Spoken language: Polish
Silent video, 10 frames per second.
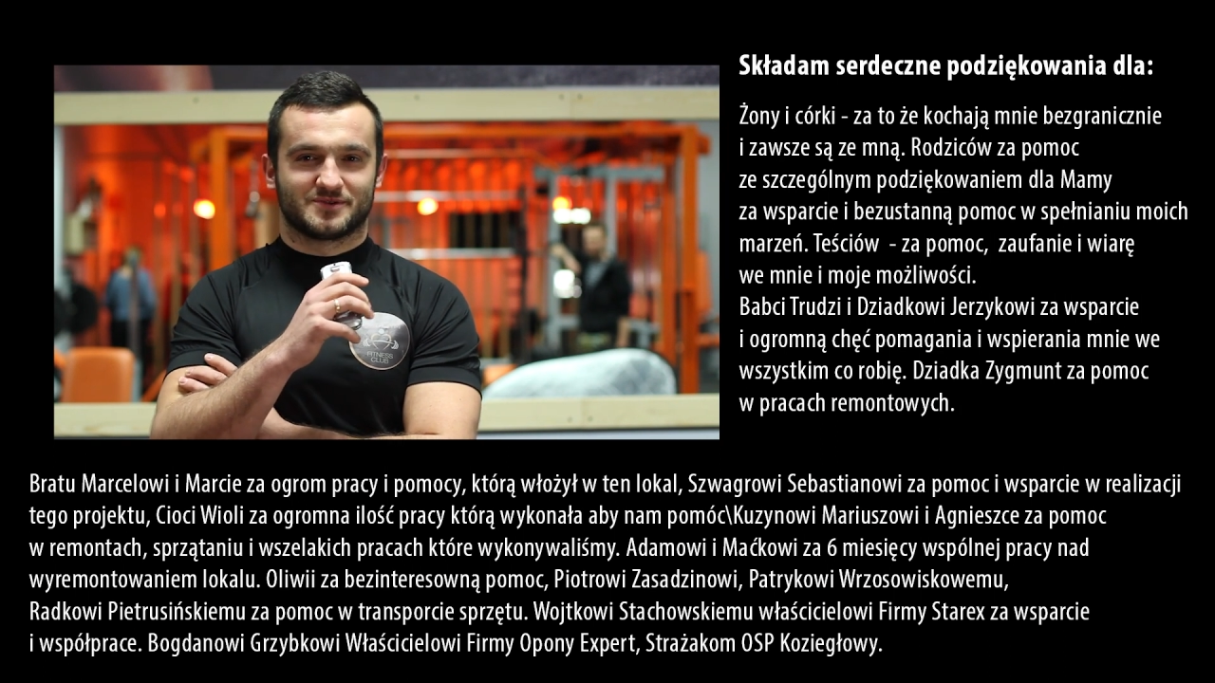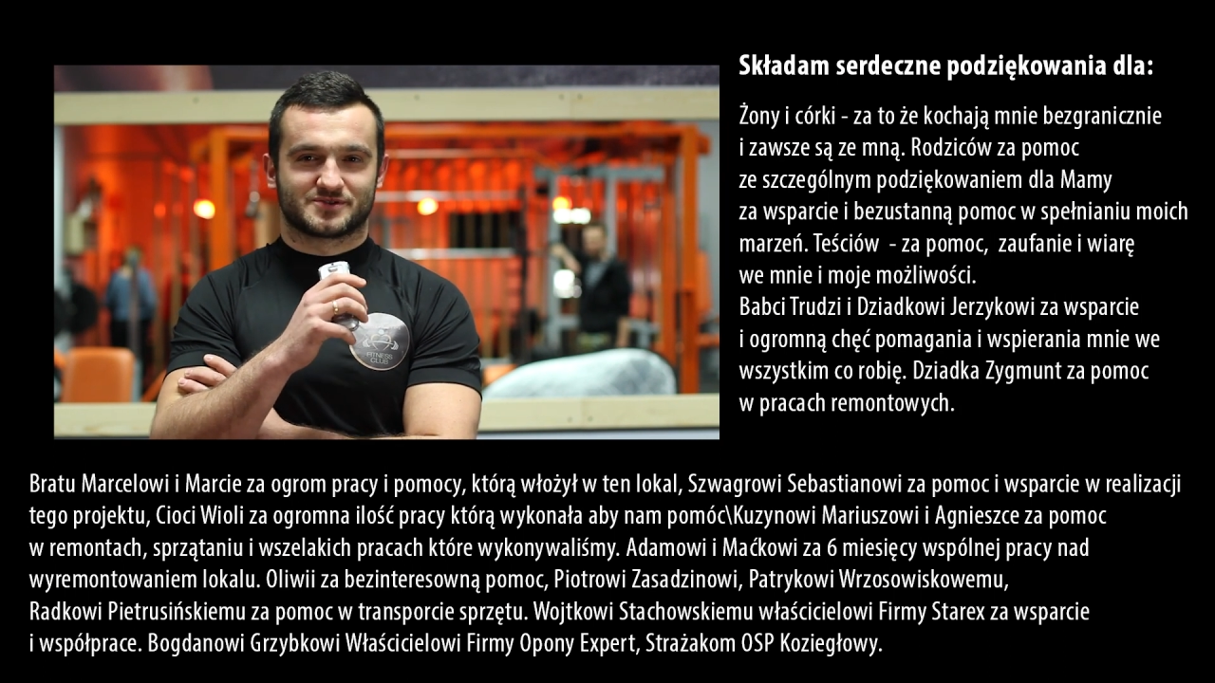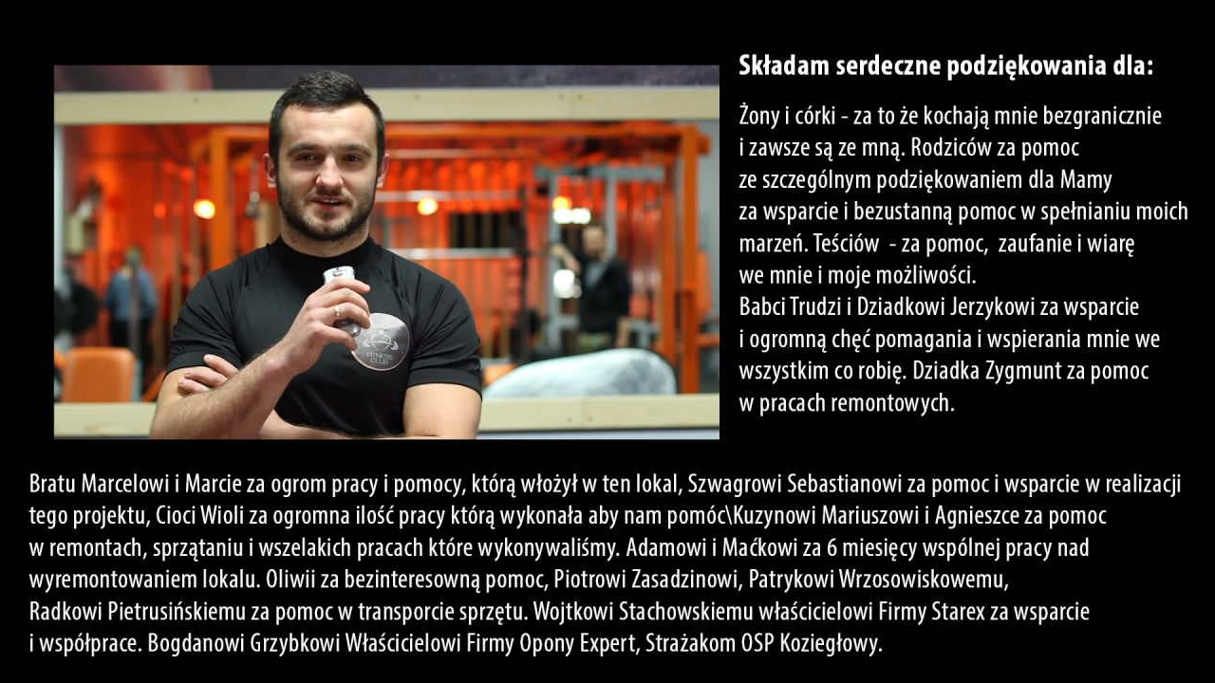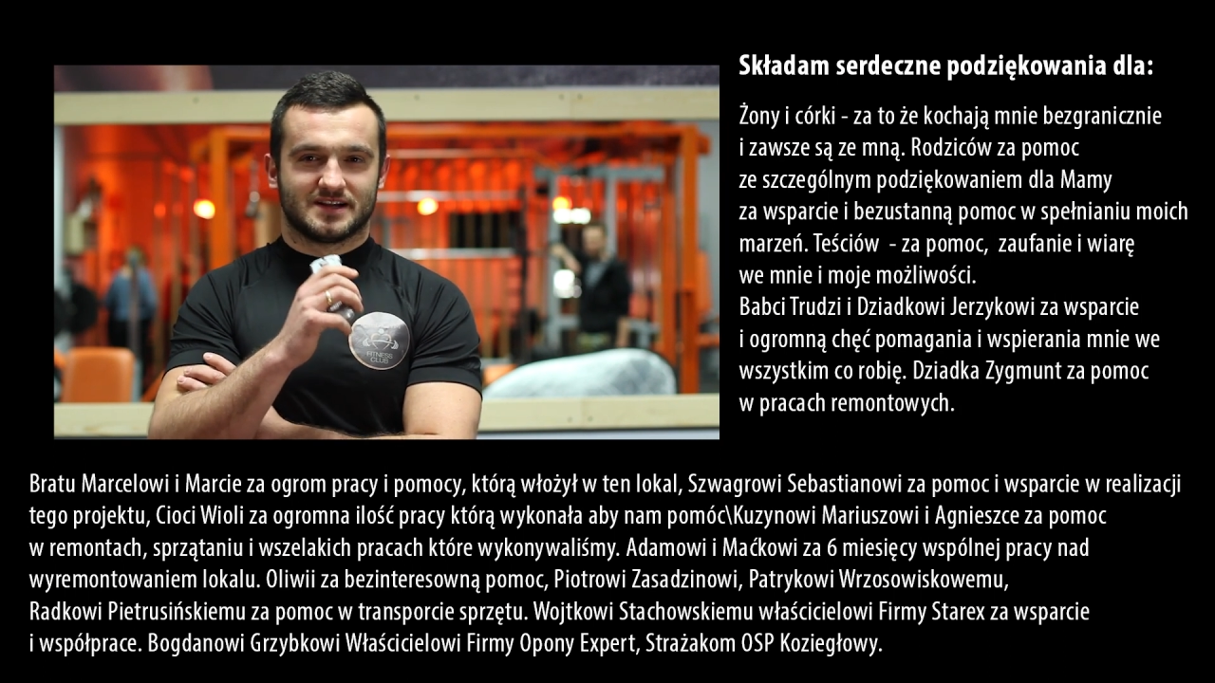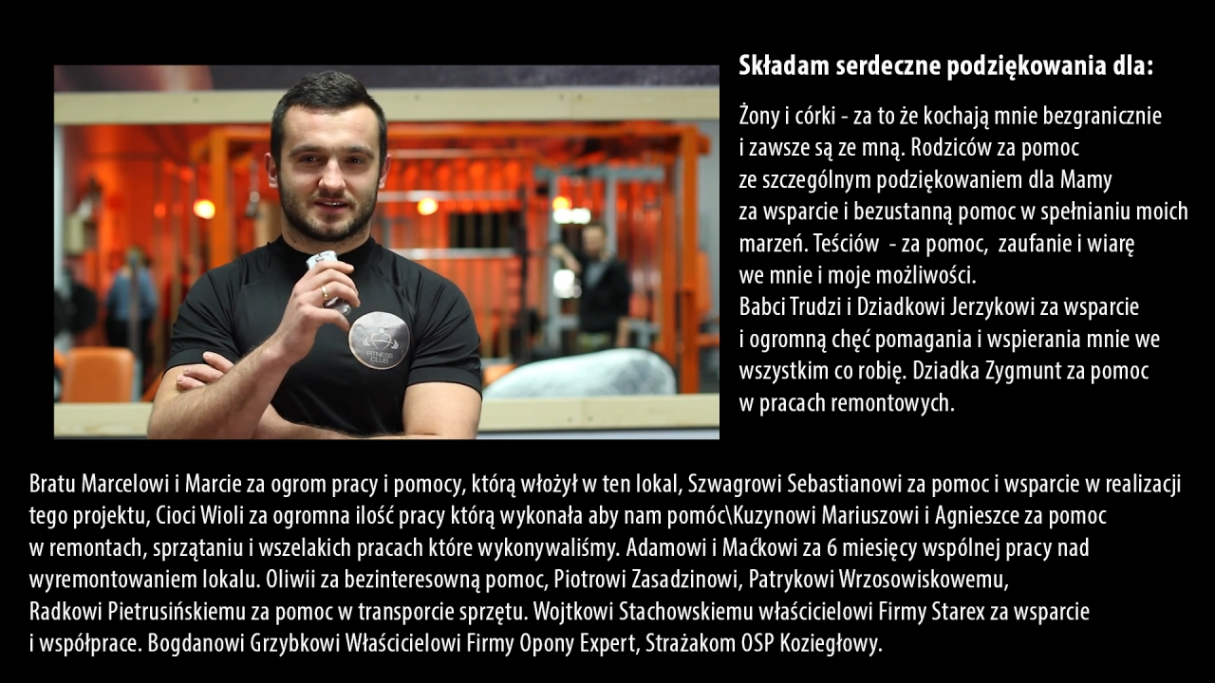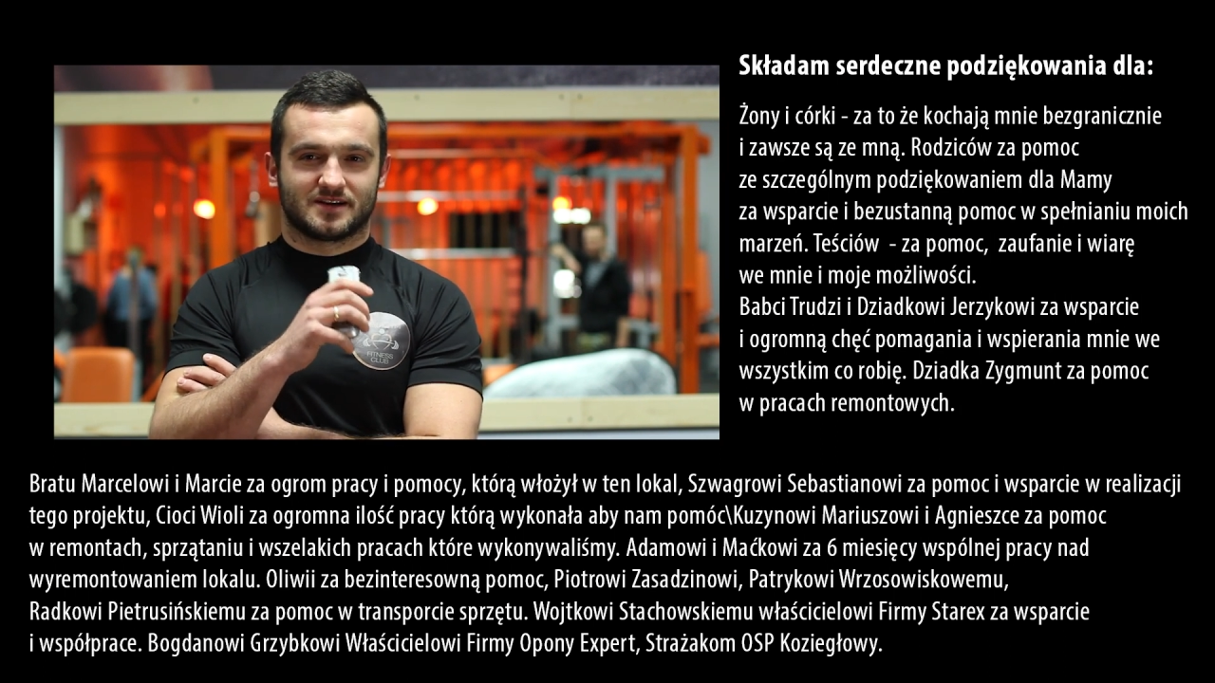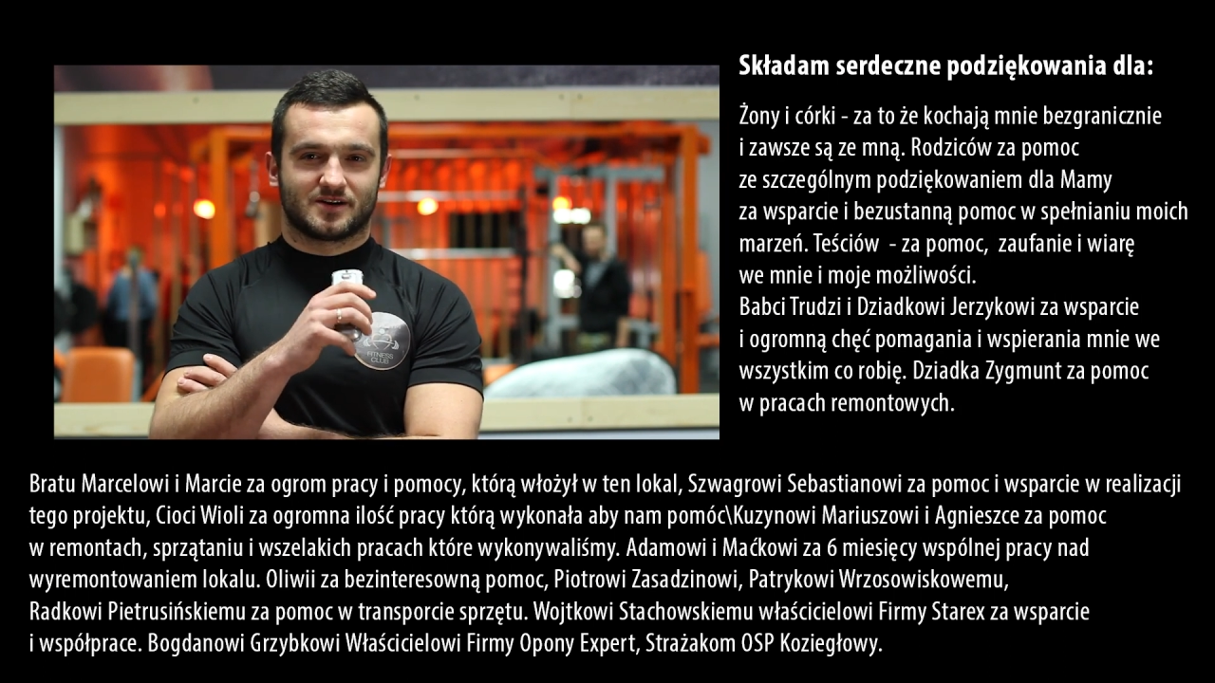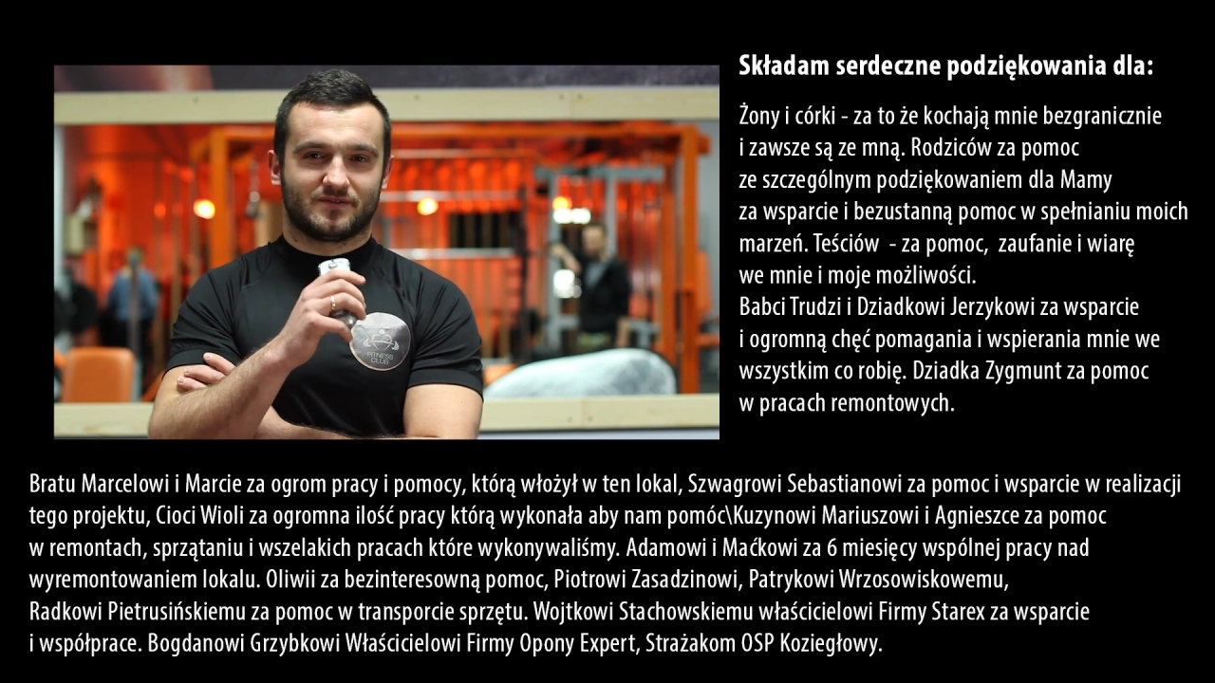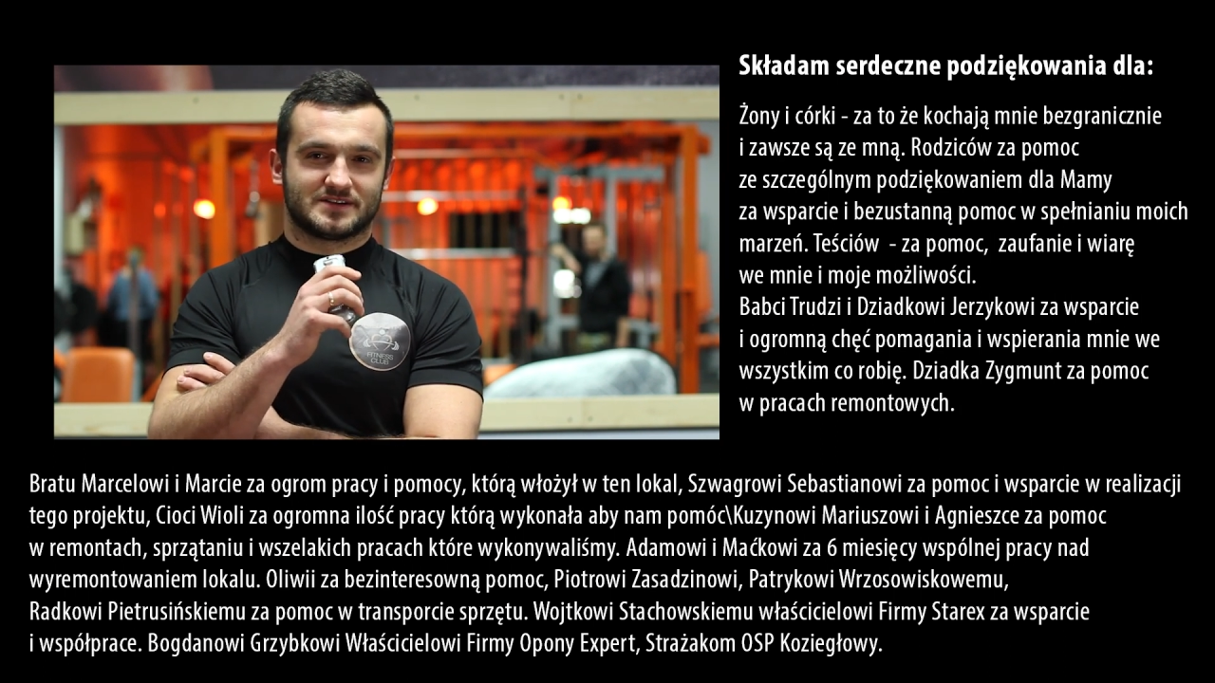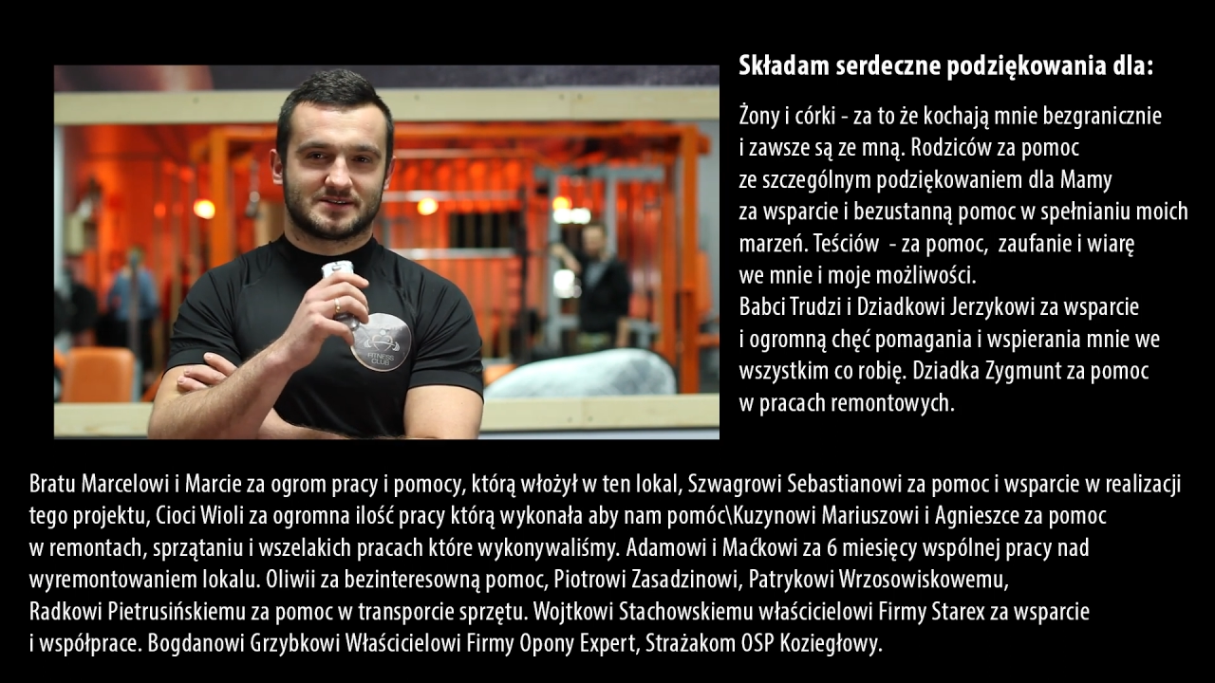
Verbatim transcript: już tynkować,